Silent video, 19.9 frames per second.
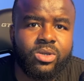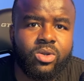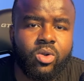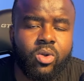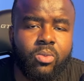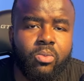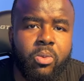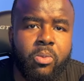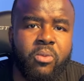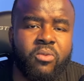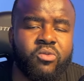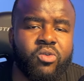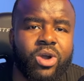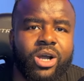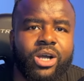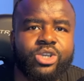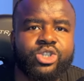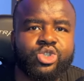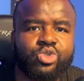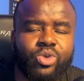pour
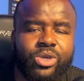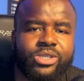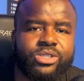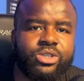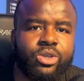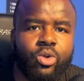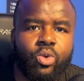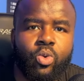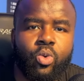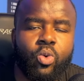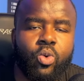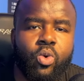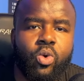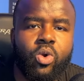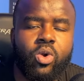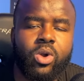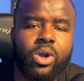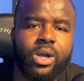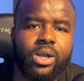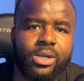pouvoir choisir un cours
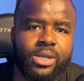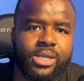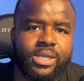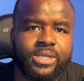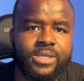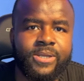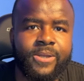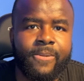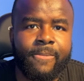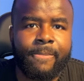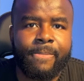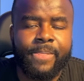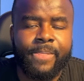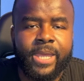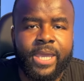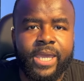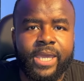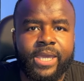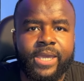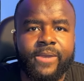en ligne.
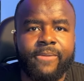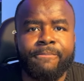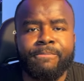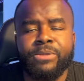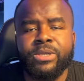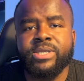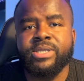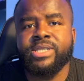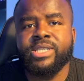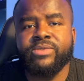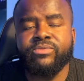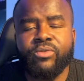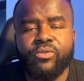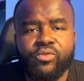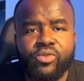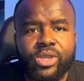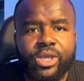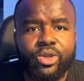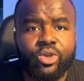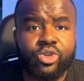Et si vous
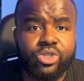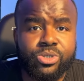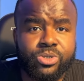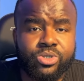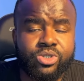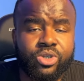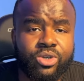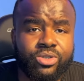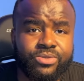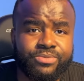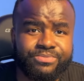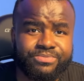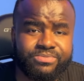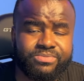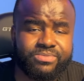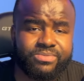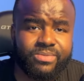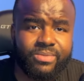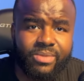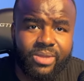voulez que je vous donne
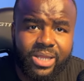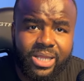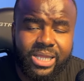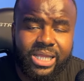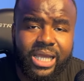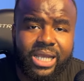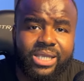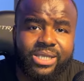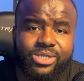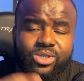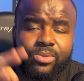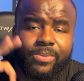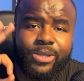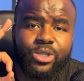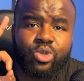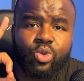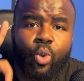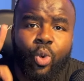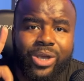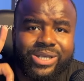la liste de mes
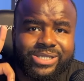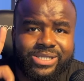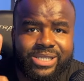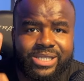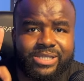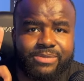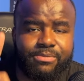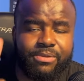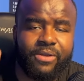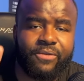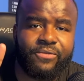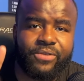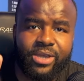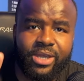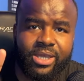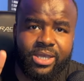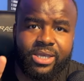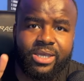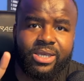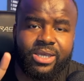trois sites
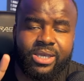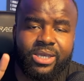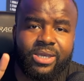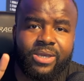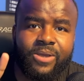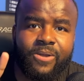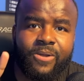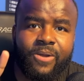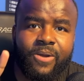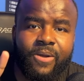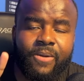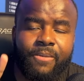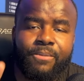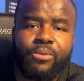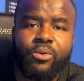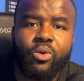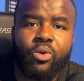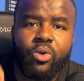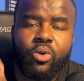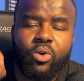préférés
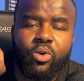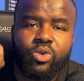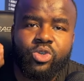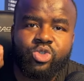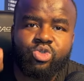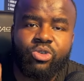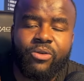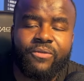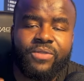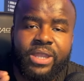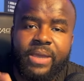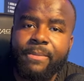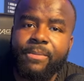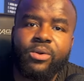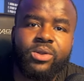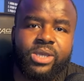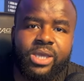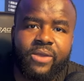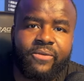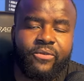pour suivre
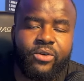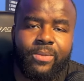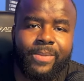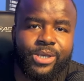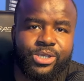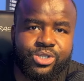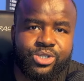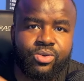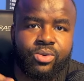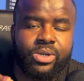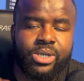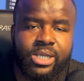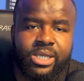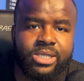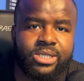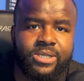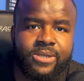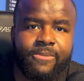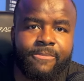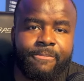n'importe quelle formation en
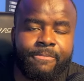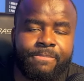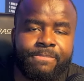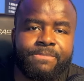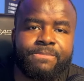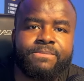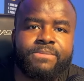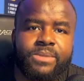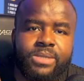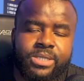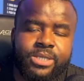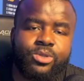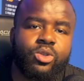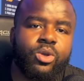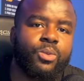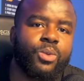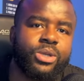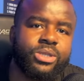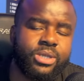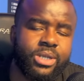ligne, dites-le
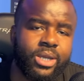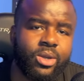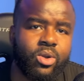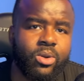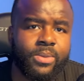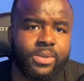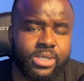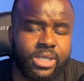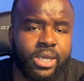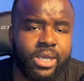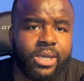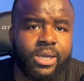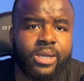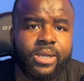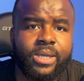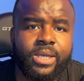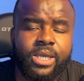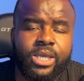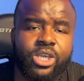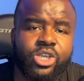moi dans les commentaires
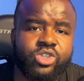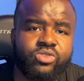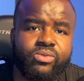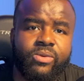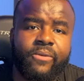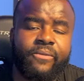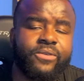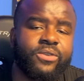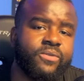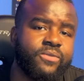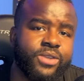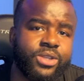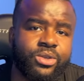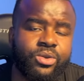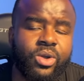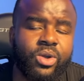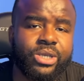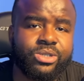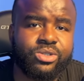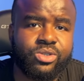et je vais vous faire une
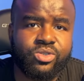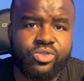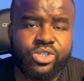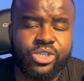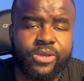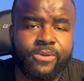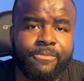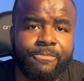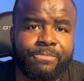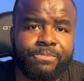vidéo à ce sujet.